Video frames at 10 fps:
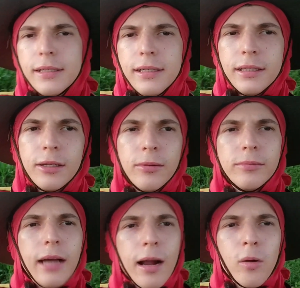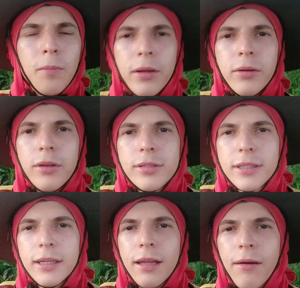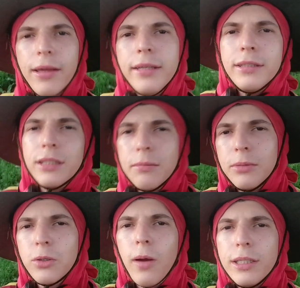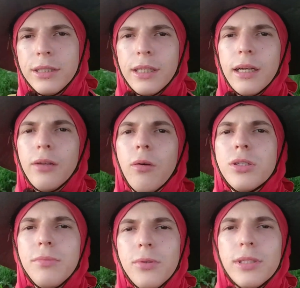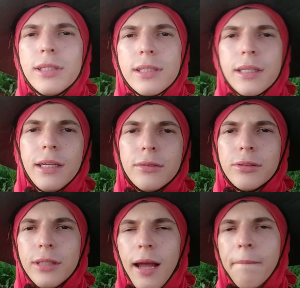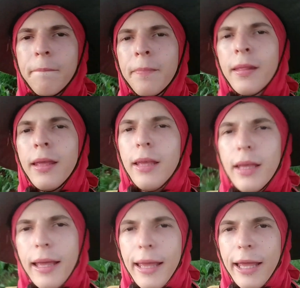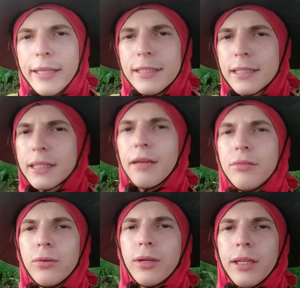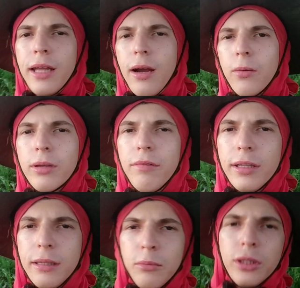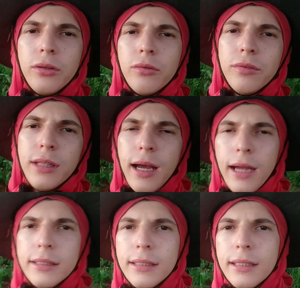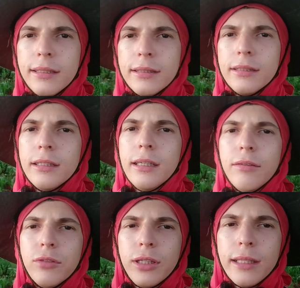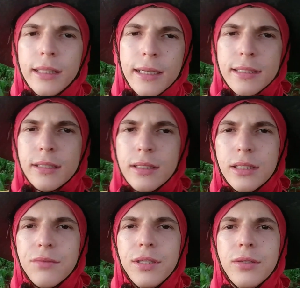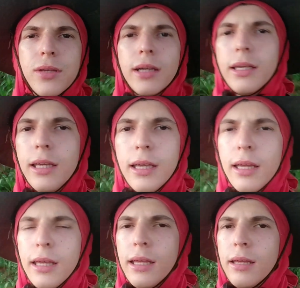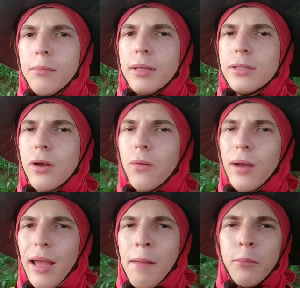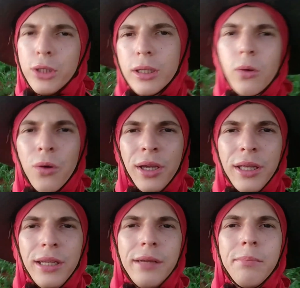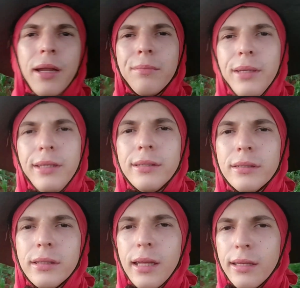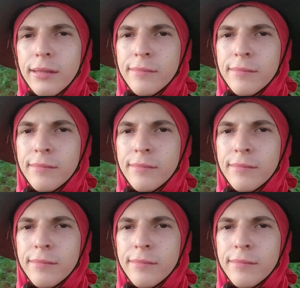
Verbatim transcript: Então acompanha o nosso canal aí. Estamos quase chegando aos mil inscritos, tá? É, se inscreve no canal que vai ter muita novidade, né? É, vou estar tá trazendo esses vídeos aqui. Pessoal, é muita correria para mim, né?